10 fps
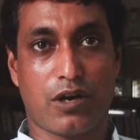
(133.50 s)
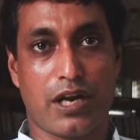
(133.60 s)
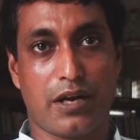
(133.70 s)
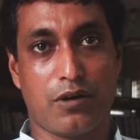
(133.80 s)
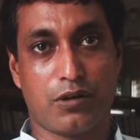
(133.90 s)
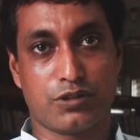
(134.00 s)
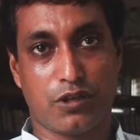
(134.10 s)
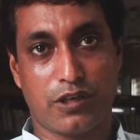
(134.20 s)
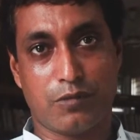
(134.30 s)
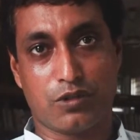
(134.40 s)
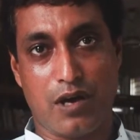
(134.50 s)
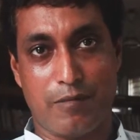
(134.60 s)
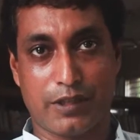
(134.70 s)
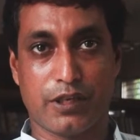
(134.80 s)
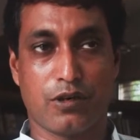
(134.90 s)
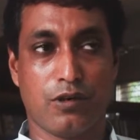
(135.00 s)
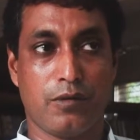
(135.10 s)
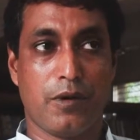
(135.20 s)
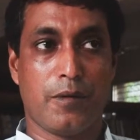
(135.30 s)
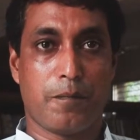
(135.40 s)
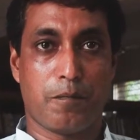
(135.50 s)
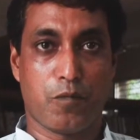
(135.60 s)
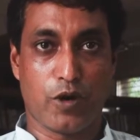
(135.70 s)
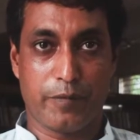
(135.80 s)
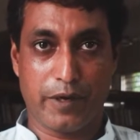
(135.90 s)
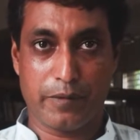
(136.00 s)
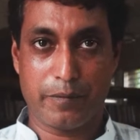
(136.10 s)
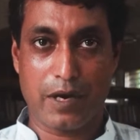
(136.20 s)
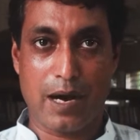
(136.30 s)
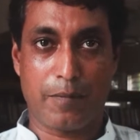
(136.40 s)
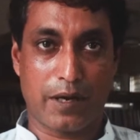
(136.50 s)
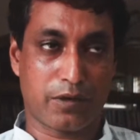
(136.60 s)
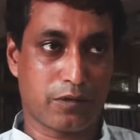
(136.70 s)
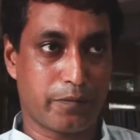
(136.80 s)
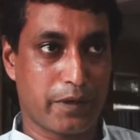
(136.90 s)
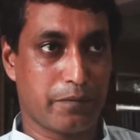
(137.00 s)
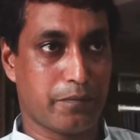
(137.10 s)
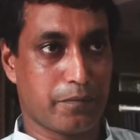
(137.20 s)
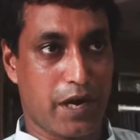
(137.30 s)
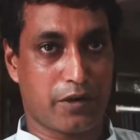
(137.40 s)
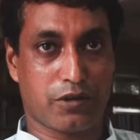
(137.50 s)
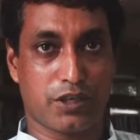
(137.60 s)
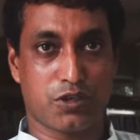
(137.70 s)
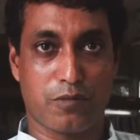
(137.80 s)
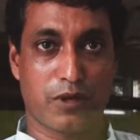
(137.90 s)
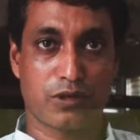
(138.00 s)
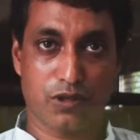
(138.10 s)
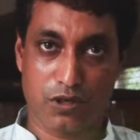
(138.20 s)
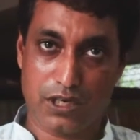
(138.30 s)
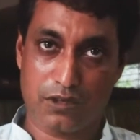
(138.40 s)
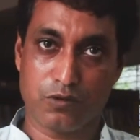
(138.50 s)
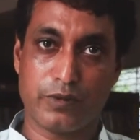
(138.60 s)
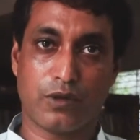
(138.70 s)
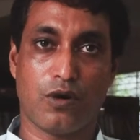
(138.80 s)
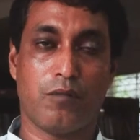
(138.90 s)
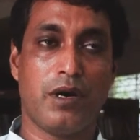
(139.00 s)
অন্যান্য অঞ্চলের মতো আমাদেরও বইপ্রেমী বা পাঠক পাঠকের সংখ্যা খুবই কম